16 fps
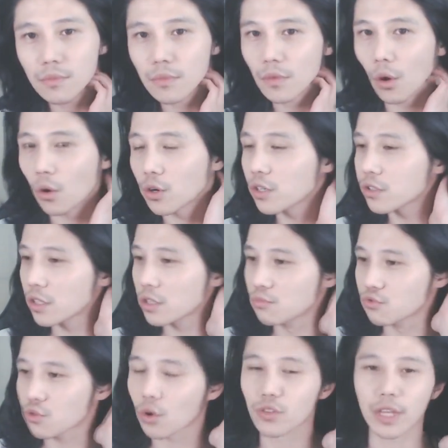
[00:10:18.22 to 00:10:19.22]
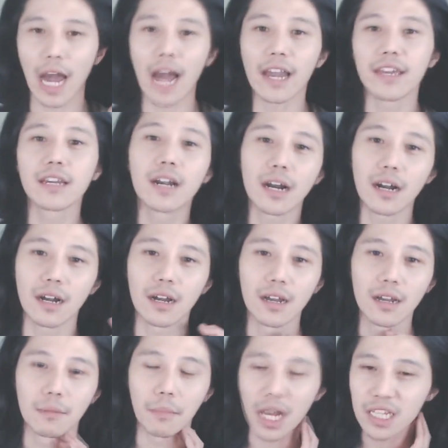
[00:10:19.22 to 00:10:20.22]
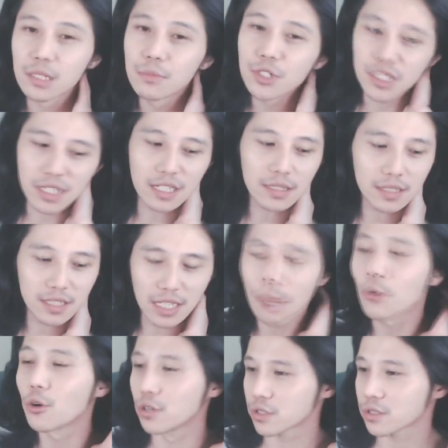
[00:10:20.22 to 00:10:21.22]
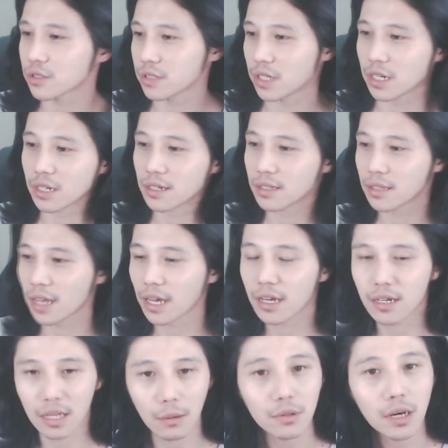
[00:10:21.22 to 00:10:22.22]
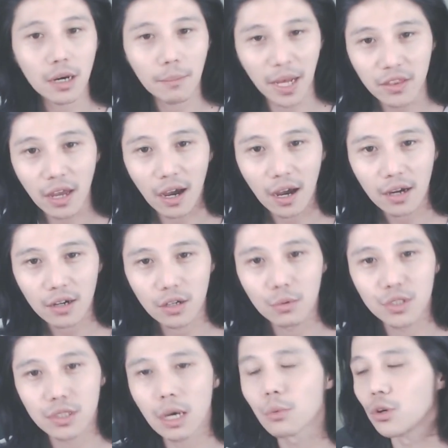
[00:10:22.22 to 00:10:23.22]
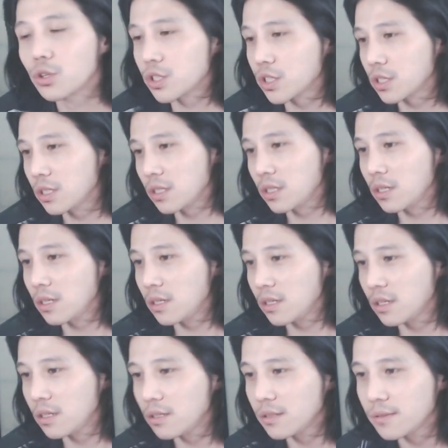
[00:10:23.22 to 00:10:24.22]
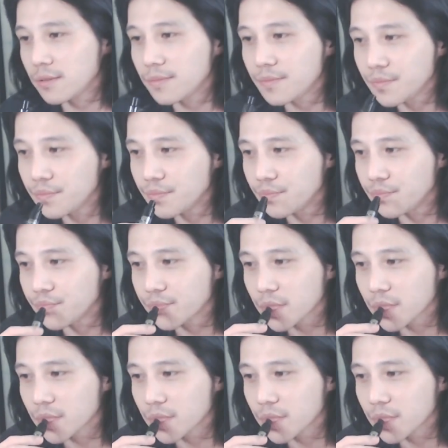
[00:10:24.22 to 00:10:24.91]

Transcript: 어릴 때는 무조건 나이가 많으면 세, 세 보였어, 그냥. 나이가 나보다 많다. 그러면 세 보였지. 음.